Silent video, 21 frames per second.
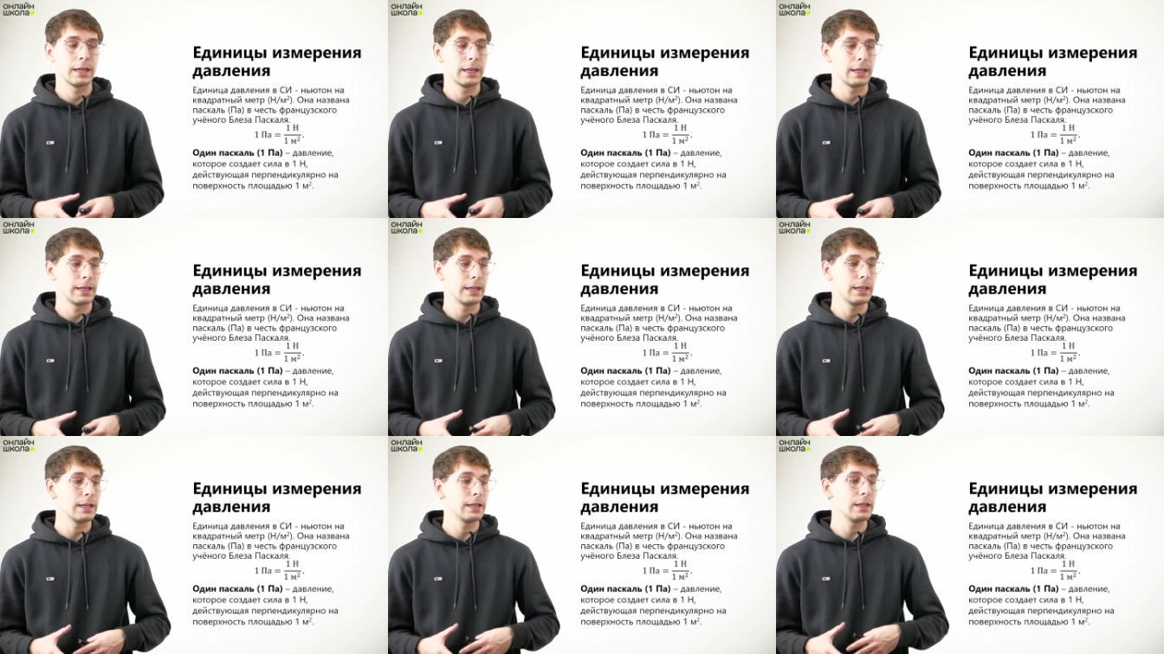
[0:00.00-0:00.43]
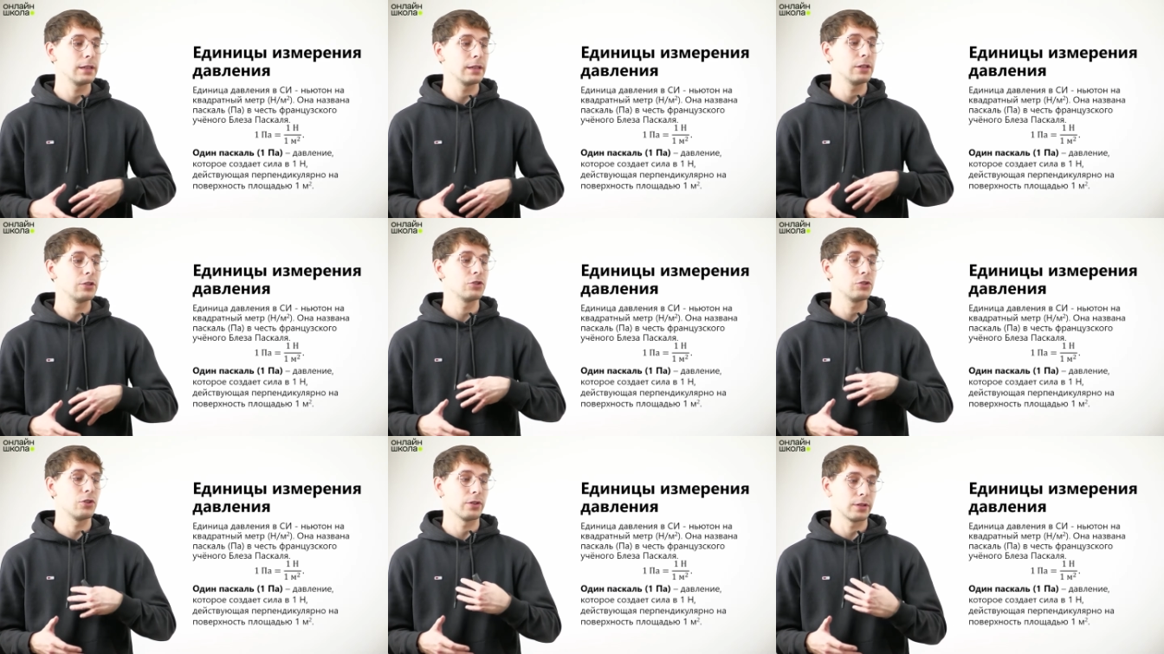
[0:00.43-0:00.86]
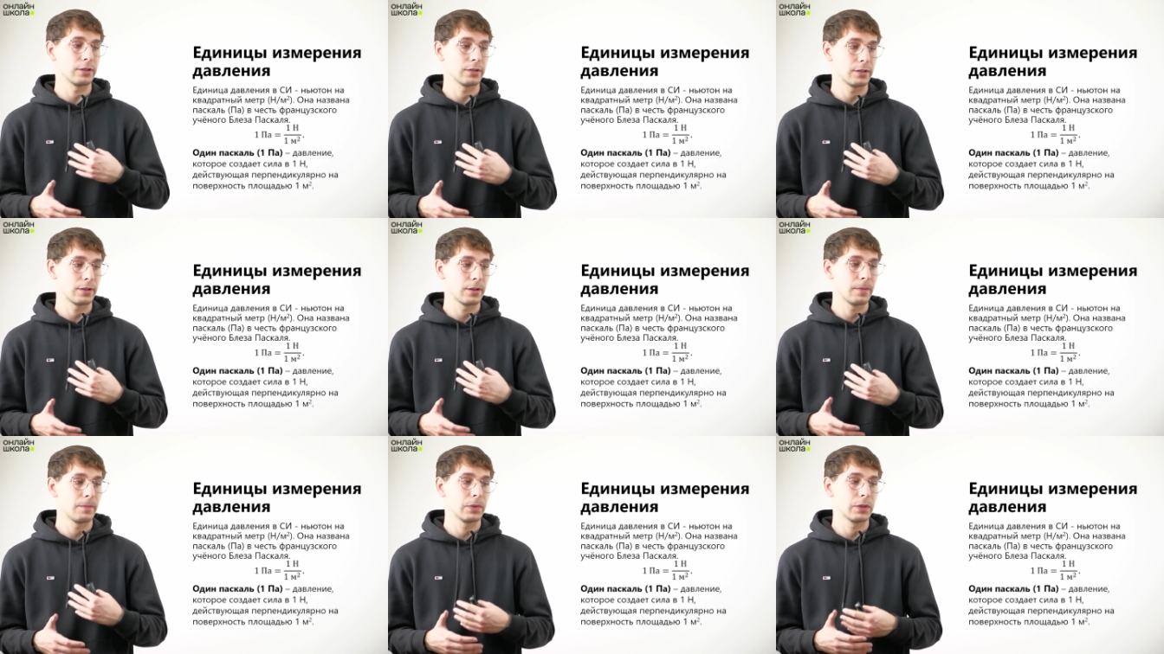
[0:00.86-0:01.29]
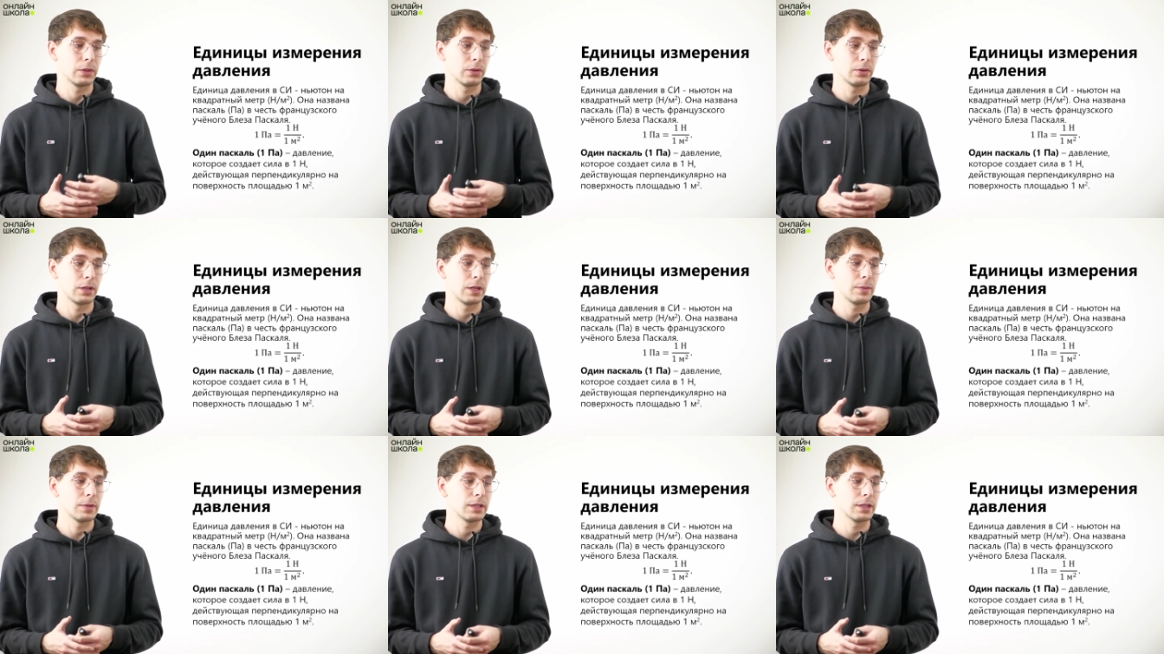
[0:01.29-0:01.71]
Или еще раз,
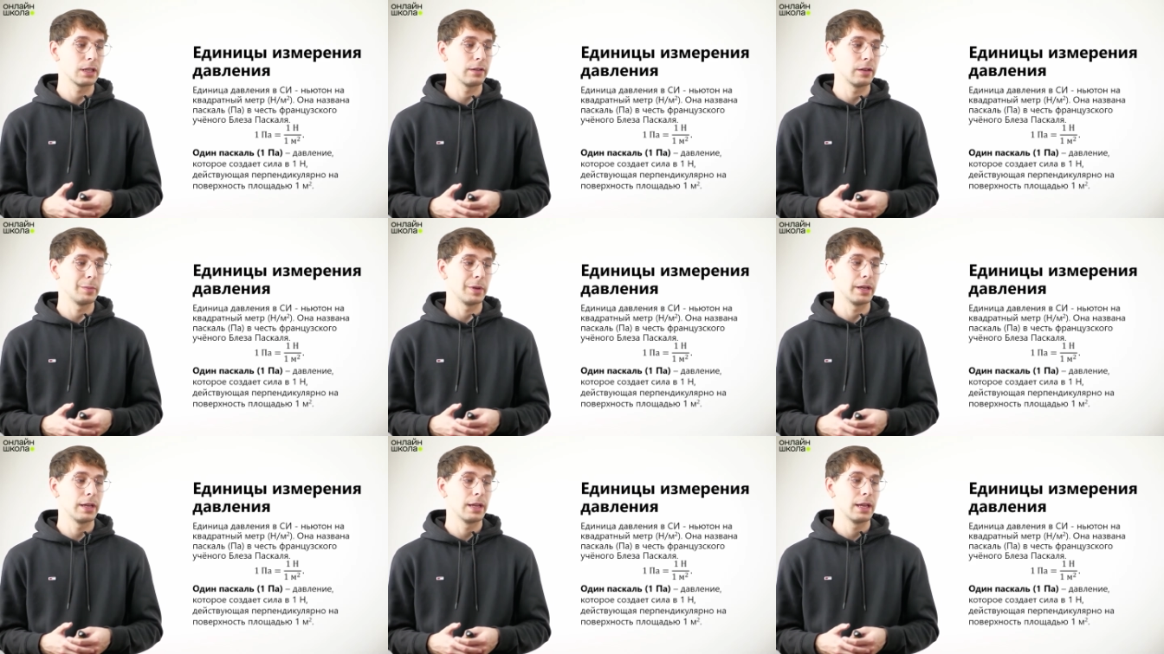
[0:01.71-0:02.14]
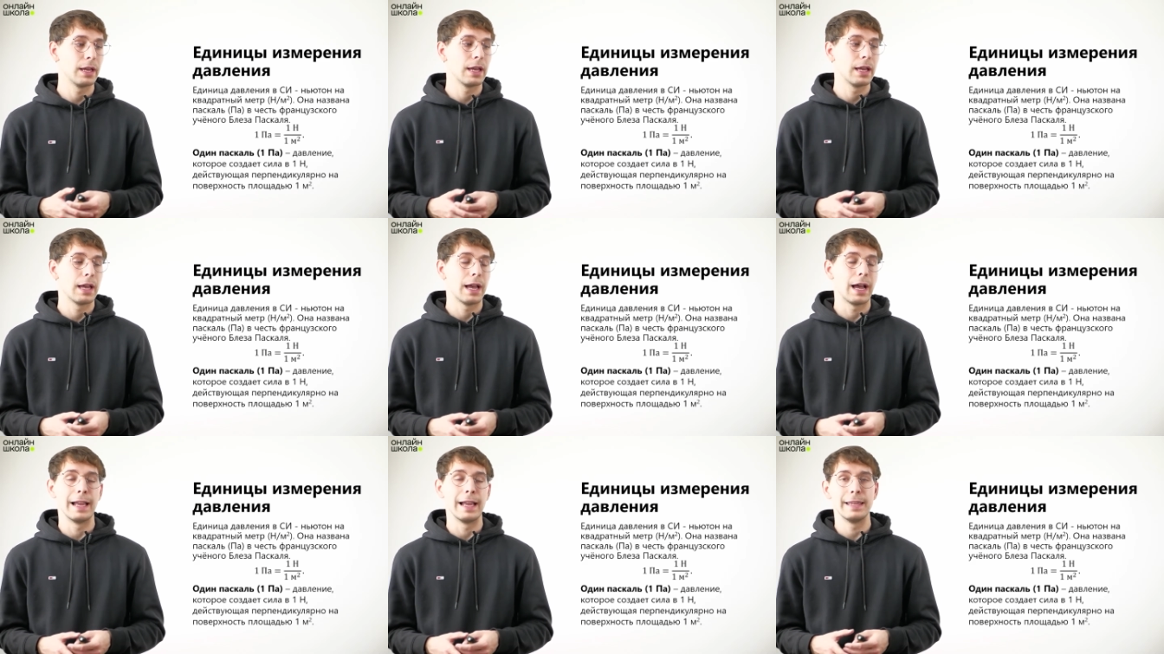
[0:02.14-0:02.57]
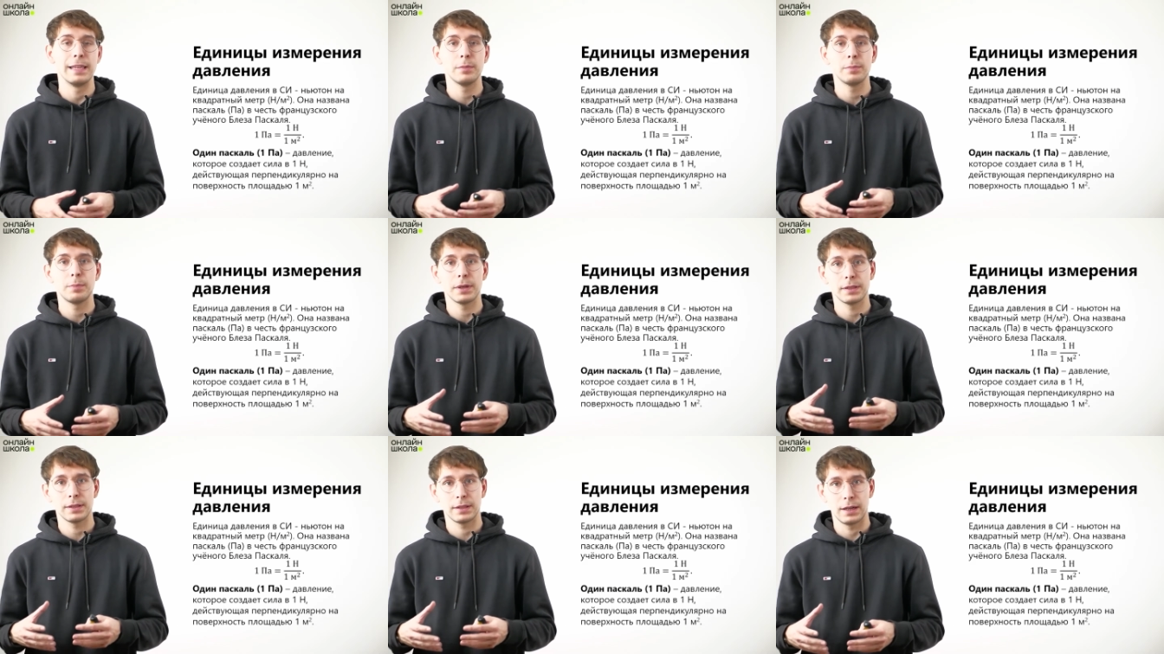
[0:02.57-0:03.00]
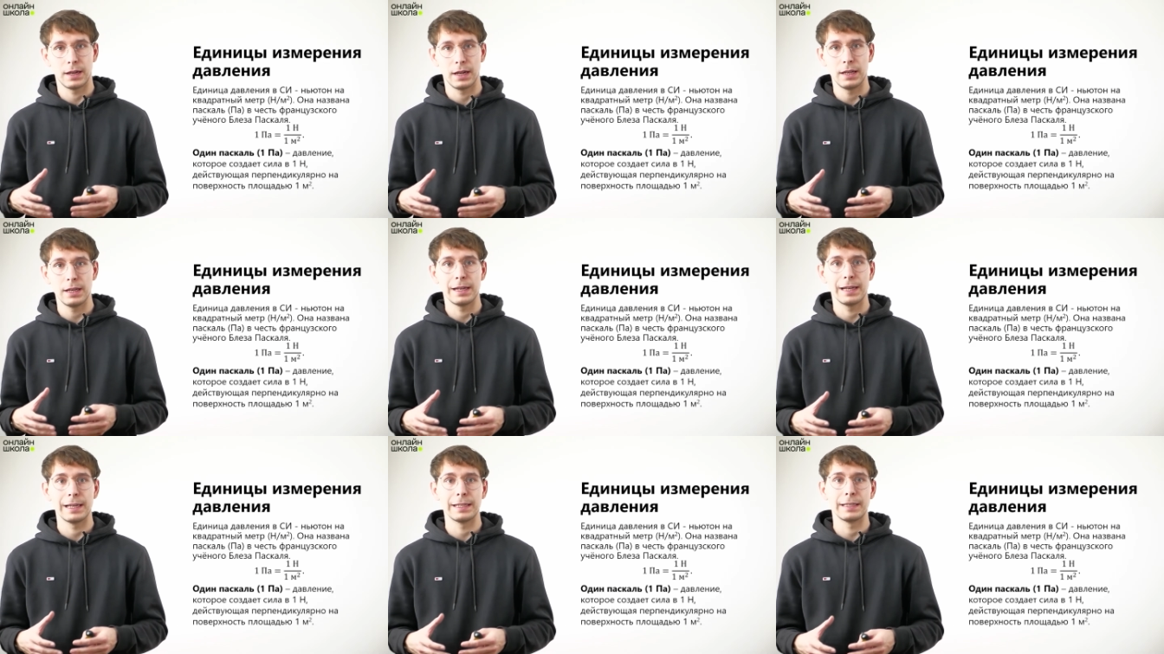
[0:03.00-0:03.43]
другими словами – 1
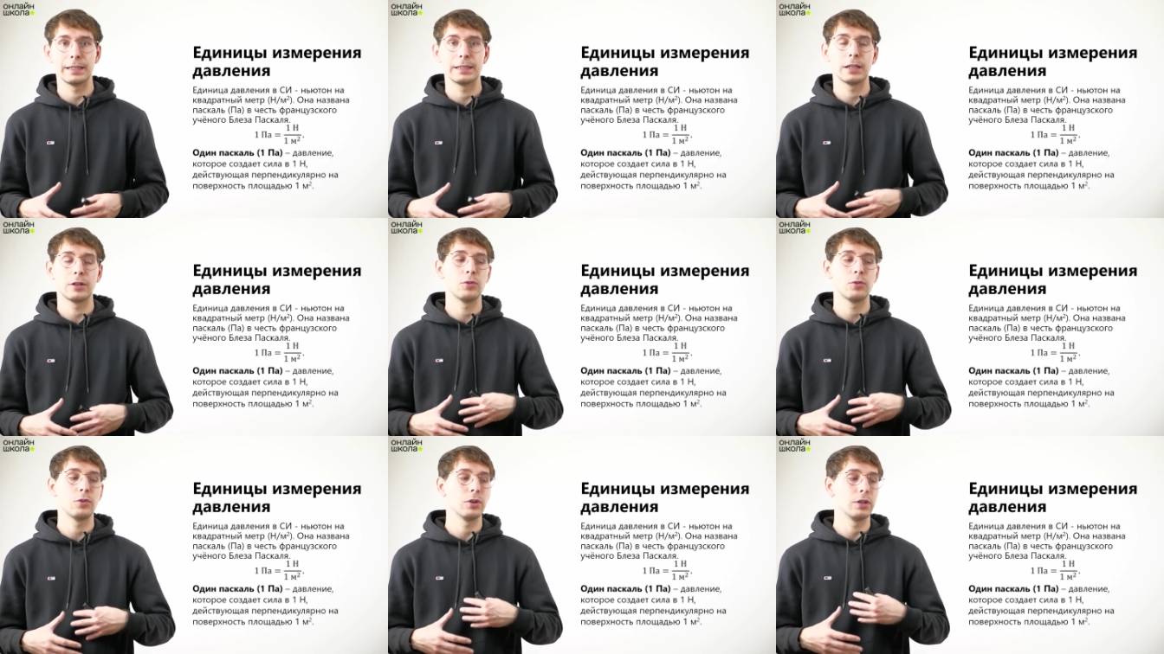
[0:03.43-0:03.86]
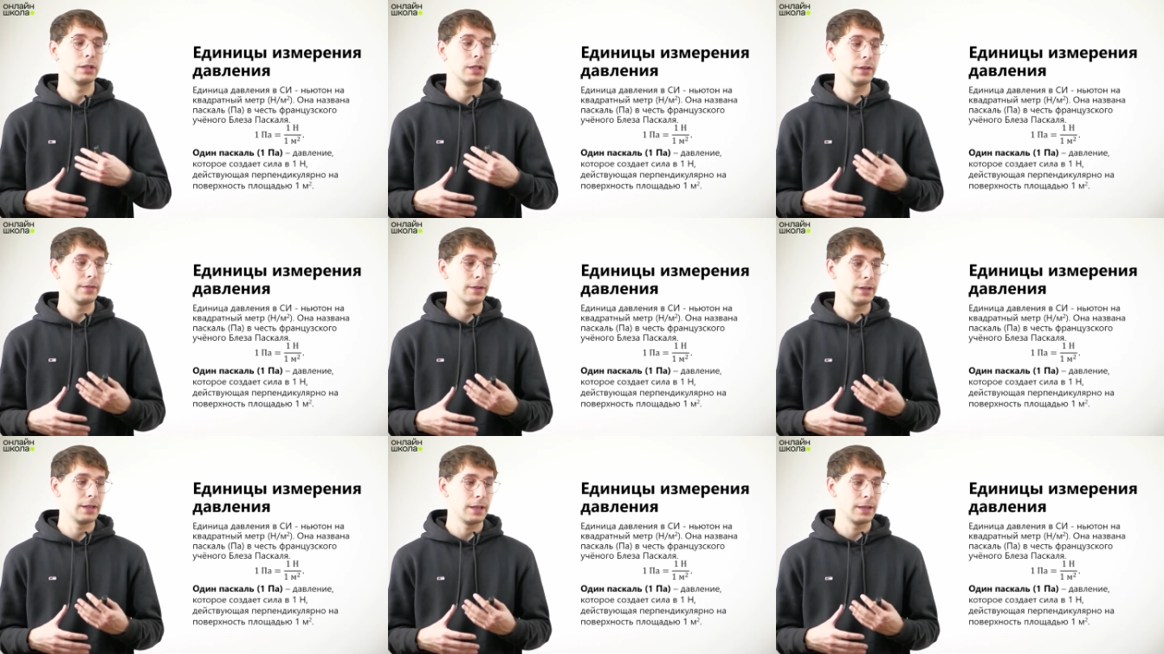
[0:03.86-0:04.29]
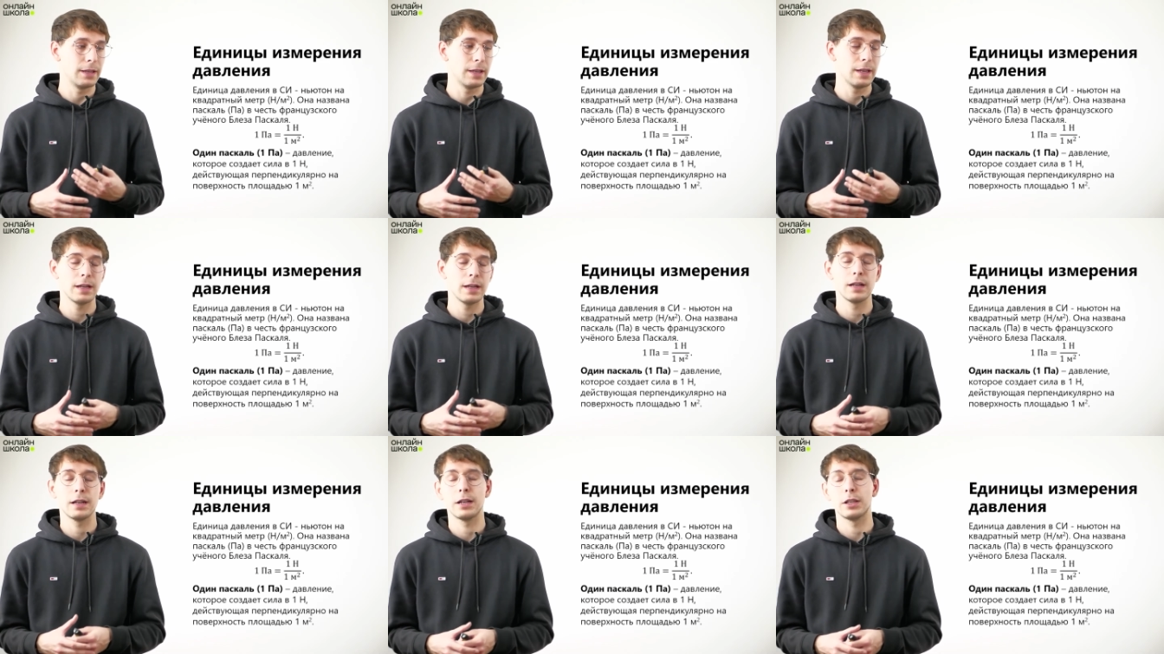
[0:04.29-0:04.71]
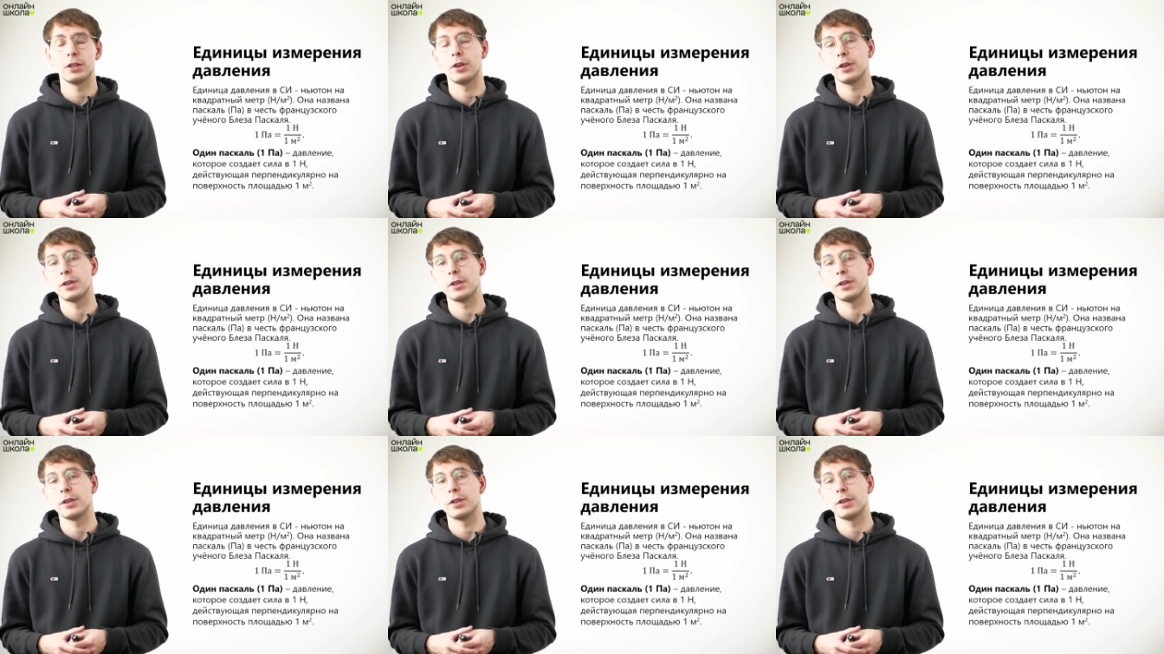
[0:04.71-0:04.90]
паскаль – это такое давление, которое